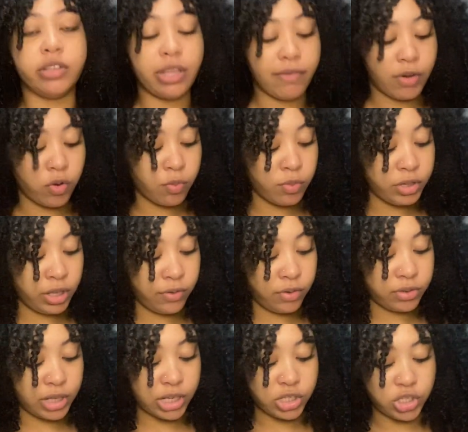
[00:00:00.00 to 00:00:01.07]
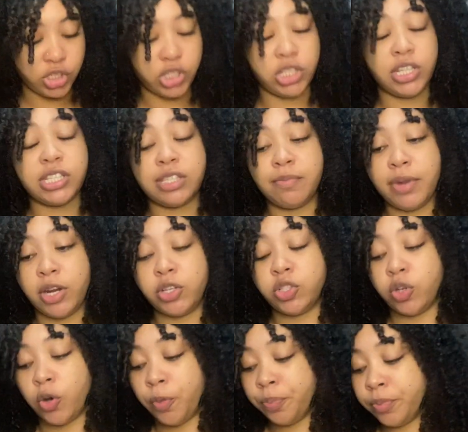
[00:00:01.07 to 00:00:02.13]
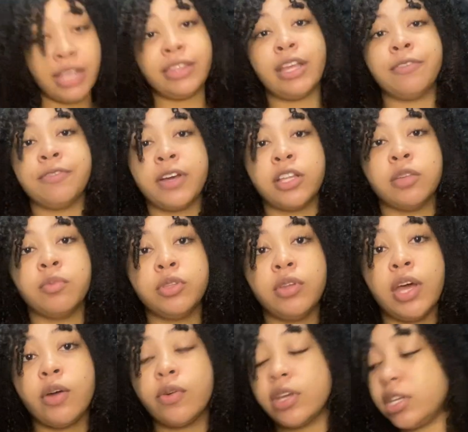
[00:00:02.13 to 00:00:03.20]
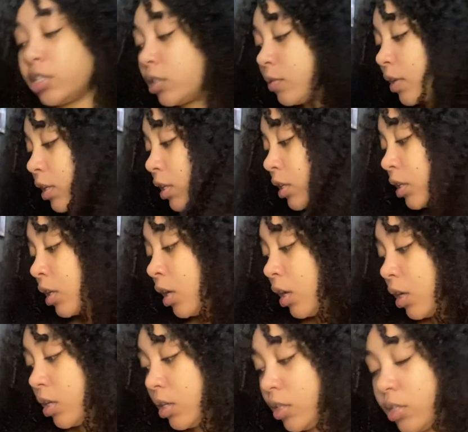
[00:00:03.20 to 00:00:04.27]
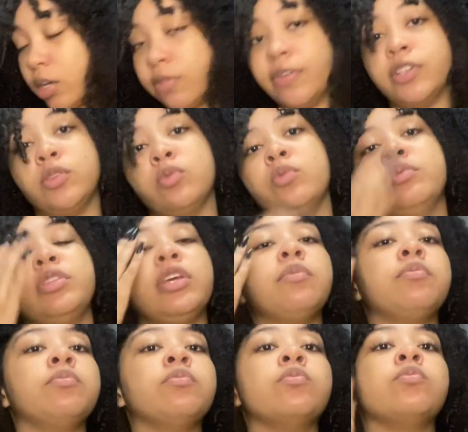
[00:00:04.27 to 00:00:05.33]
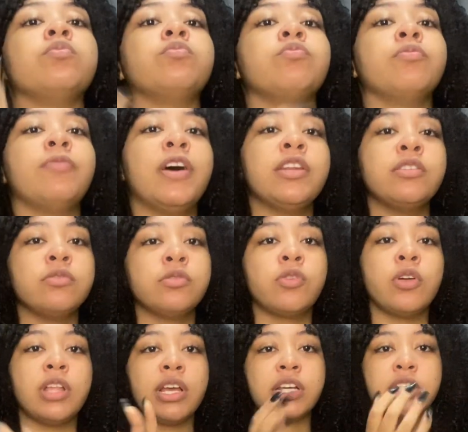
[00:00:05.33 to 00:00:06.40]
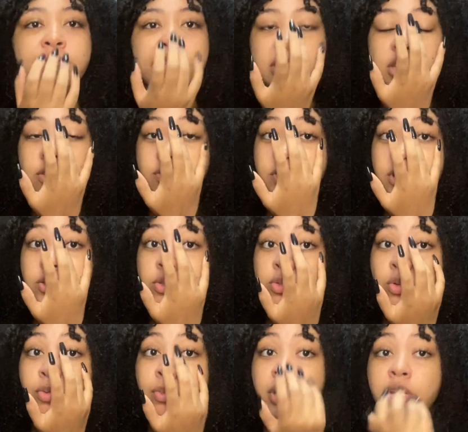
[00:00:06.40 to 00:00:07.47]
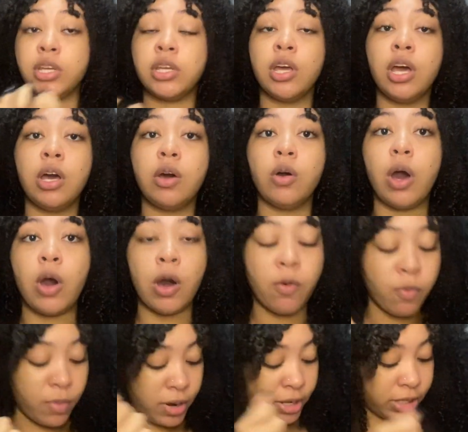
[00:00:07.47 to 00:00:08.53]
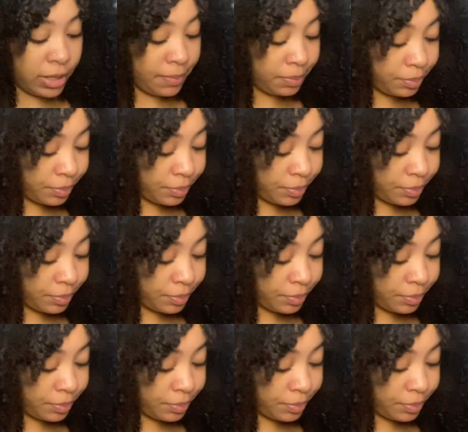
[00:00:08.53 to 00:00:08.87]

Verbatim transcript: tava com muita vontade de ir nesse brechó. E tá ficando muito reconhecido aqui em Salvador. Tem vários colegas fazendo vídeo sobre a Humana.